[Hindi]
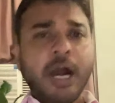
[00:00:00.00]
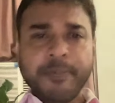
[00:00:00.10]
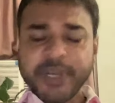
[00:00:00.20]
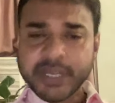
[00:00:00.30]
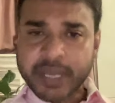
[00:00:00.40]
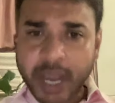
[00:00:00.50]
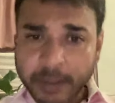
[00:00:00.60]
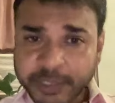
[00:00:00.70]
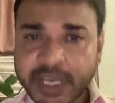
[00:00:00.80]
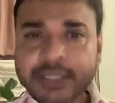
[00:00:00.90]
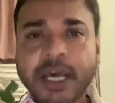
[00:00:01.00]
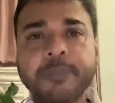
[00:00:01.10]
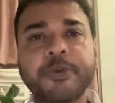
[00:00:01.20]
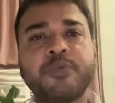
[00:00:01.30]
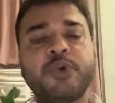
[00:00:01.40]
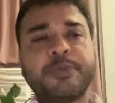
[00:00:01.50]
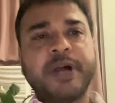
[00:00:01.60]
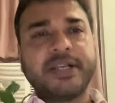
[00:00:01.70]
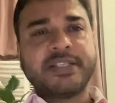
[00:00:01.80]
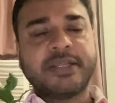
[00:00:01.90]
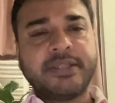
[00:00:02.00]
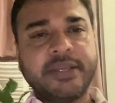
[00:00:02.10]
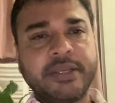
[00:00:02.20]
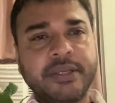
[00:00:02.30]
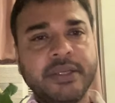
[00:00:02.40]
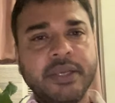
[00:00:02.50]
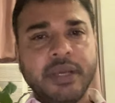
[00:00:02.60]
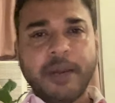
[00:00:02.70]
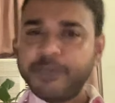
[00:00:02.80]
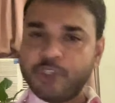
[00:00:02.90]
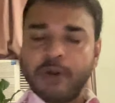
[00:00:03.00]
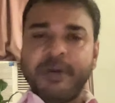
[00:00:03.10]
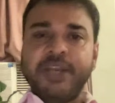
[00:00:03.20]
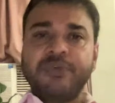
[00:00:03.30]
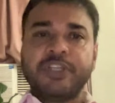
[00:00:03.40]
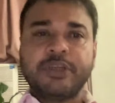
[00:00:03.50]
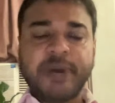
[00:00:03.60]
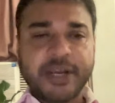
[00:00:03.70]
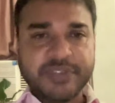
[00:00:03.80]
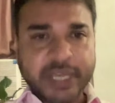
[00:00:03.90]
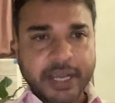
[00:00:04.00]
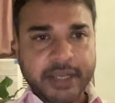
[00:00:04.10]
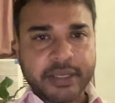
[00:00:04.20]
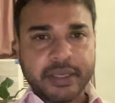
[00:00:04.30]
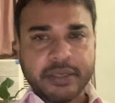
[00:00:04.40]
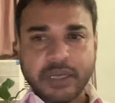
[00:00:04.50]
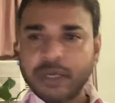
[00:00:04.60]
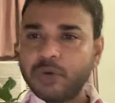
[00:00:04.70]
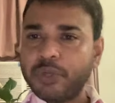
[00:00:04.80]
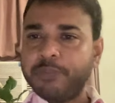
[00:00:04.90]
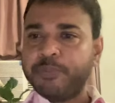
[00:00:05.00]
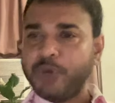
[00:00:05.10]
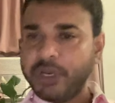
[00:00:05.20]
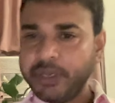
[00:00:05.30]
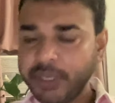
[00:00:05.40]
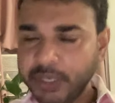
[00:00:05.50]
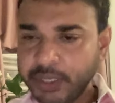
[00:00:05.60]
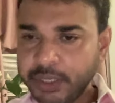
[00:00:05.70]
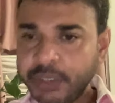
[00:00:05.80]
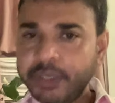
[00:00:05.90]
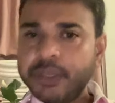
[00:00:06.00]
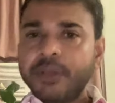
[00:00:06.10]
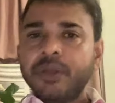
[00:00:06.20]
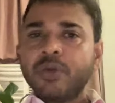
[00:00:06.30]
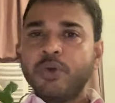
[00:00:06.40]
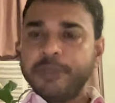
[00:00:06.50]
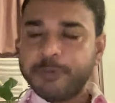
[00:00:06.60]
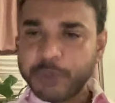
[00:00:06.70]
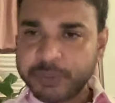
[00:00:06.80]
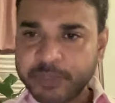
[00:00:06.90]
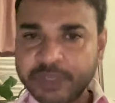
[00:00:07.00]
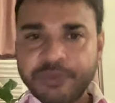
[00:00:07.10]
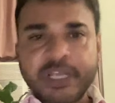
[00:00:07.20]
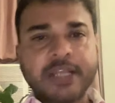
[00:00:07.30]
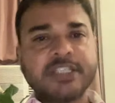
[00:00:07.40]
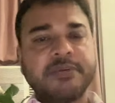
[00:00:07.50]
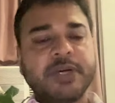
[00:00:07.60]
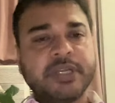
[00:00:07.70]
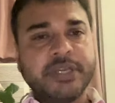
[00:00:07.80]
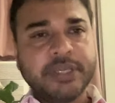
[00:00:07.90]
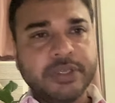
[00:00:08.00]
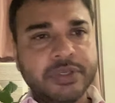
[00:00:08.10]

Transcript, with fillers: अपने काम के आधार पर वोट मांग सकते हैं अभी जो हमारे वर्तमान विधायक हैं अगर उन्हें पुनः गोविंदपुर में विधानसभा की